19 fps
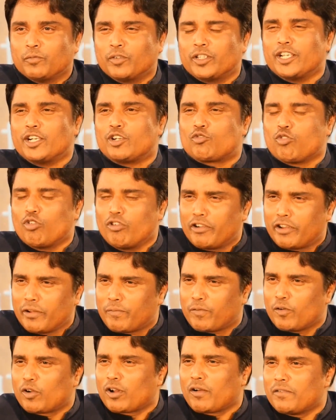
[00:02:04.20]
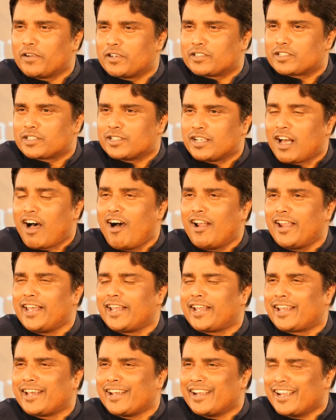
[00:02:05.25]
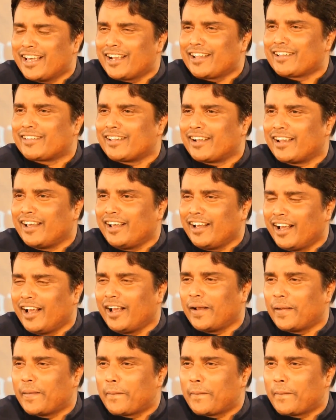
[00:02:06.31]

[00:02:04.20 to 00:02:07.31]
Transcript: விதின் டுவெண்ட்டி ஃபோர் ஹவர்ஸ் நாளைக்கு நேரத்தில் ஆ